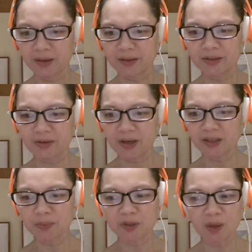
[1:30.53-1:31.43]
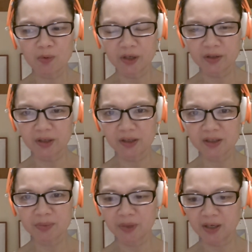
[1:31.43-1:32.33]
so guys, if someone
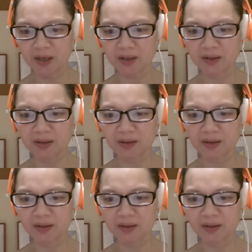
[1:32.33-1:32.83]
tells me that